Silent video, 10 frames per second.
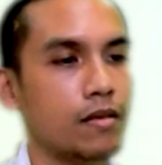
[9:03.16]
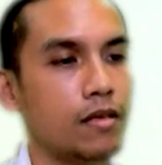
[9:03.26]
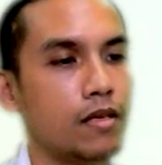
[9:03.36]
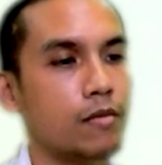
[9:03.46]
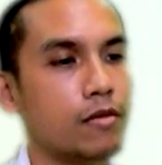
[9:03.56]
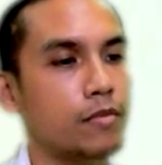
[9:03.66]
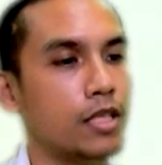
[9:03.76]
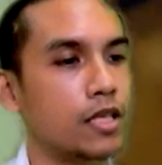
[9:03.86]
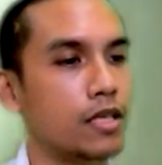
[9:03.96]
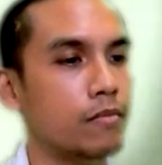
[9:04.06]
นี่ครับก็เหมือ
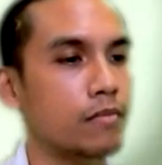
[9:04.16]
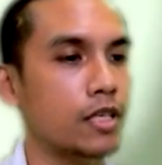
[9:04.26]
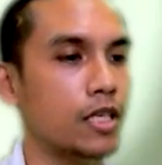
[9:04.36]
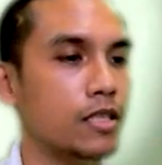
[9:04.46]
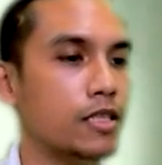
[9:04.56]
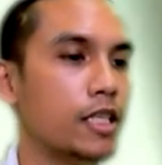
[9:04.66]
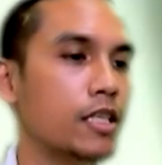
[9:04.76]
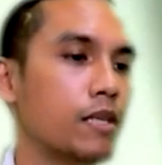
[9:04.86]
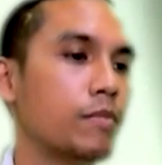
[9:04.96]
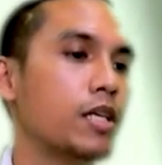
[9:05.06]
นเดิมเขียนเส้น
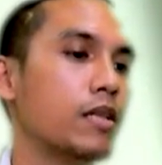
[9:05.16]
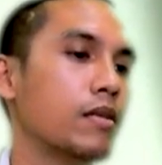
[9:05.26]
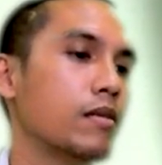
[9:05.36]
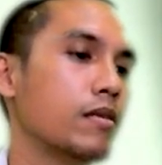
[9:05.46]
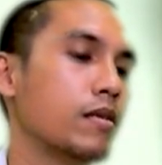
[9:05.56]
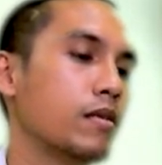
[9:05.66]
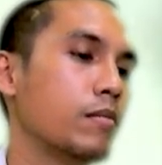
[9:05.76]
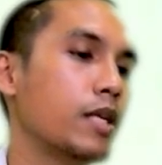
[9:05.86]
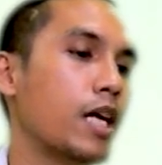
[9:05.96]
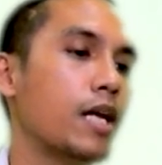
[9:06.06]
สีน้ำเงิน
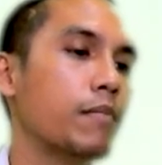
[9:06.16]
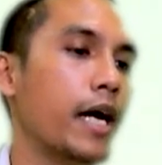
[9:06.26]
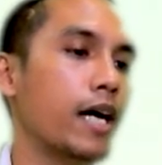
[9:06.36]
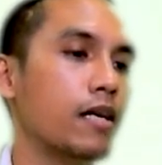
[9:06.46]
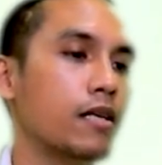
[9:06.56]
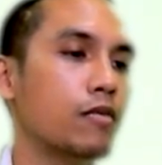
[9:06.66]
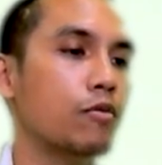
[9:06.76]
เป็นการแบ่งรู